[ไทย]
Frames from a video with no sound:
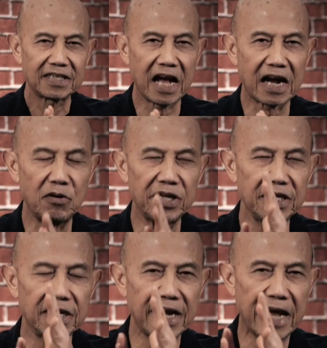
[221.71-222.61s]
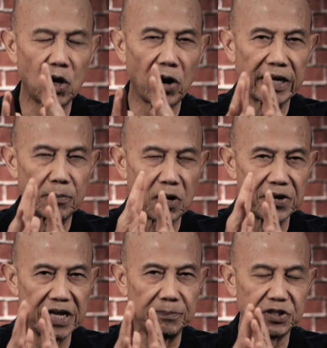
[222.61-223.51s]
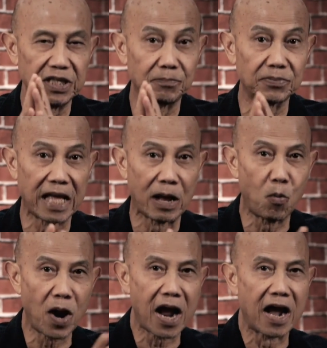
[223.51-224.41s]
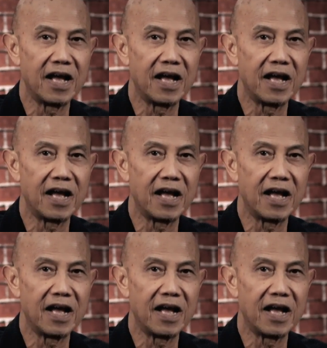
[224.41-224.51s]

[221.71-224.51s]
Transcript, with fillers: ทางเกาหลีเหนือแน่นอนครับก็เงียบเชียบแต่ว่า